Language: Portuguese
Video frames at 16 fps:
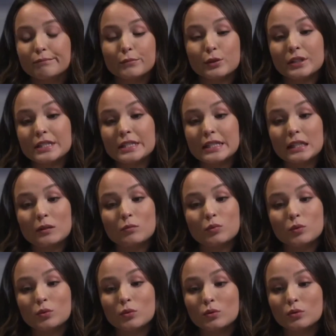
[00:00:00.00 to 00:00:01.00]
Por
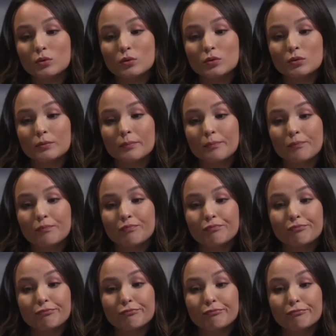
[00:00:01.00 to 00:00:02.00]
exemplo,
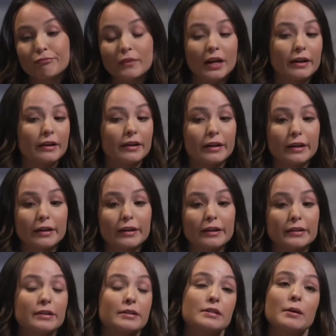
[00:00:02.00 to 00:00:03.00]

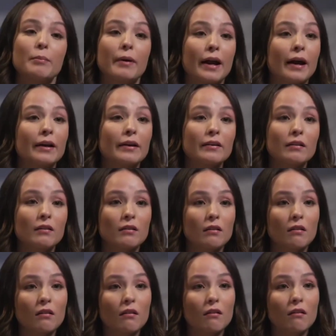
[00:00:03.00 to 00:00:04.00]
idas à praia,
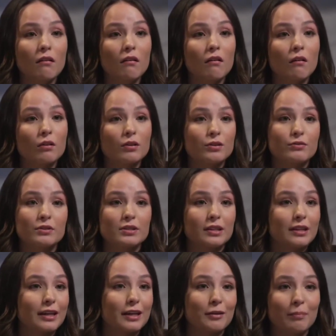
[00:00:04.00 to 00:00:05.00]
onde
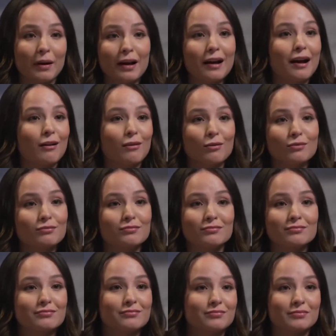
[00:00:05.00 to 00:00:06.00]
você tem que pagar
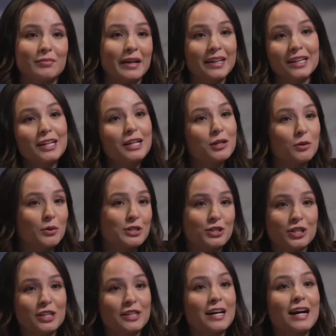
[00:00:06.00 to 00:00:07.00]
com maquininha, com
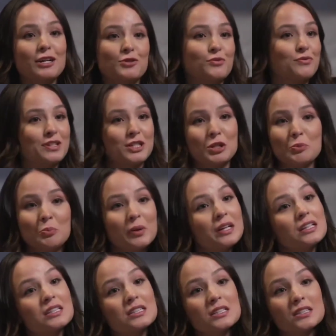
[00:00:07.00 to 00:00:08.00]
agilidade ou fazer um
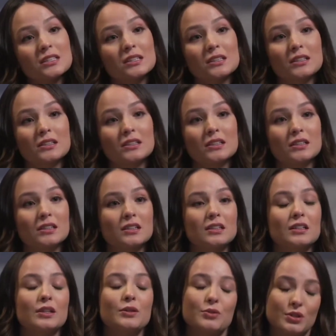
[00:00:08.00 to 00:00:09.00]
pix.
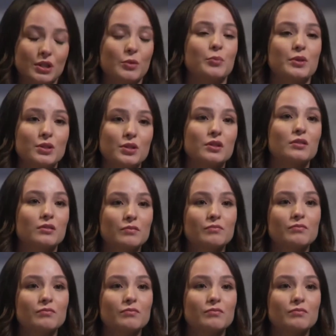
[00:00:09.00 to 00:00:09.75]
Eu tinha que pedir